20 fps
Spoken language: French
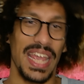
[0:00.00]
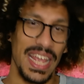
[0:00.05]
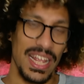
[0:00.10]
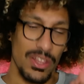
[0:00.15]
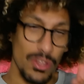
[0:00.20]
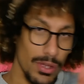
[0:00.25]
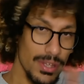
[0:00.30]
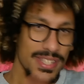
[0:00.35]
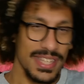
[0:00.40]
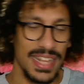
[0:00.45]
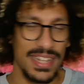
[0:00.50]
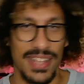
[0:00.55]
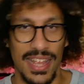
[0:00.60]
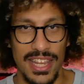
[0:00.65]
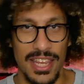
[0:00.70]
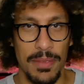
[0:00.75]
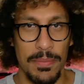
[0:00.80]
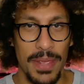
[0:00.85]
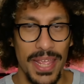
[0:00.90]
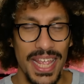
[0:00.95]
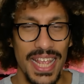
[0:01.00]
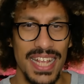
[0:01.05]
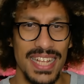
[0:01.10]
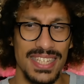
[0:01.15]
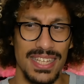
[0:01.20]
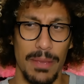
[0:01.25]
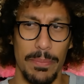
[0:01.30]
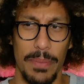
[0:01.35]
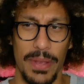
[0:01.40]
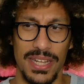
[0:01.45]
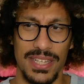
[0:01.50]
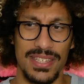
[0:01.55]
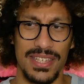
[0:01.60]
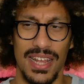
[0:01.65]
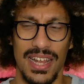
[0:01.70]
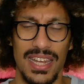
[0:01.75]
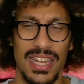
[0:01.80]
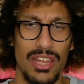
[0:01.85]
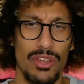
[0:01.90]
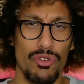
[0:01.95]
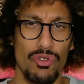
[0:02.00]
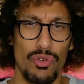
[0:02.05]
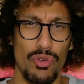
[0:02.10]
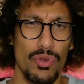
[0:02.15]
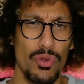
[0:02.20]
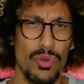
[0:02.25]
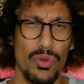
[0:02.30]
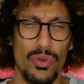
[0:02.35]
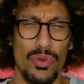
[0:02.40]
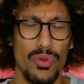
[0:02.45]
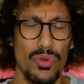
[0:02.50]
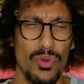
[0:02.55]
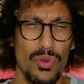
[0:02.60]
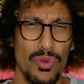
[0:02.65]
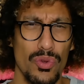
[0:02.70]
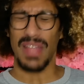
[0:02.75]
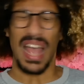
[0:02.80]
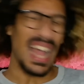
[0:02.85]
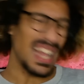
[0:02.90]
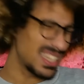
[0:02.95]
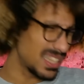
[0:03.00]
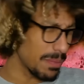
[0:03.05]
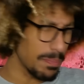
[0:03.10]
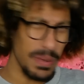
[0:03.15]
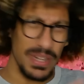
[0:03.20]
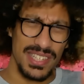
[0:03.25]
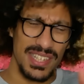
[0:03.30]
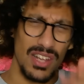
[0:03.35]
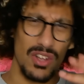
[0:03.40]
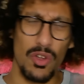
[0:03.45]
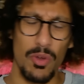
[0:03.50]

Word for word: Et dans cet animé, ils appellent ça les jeux... Ah, ils appellent ça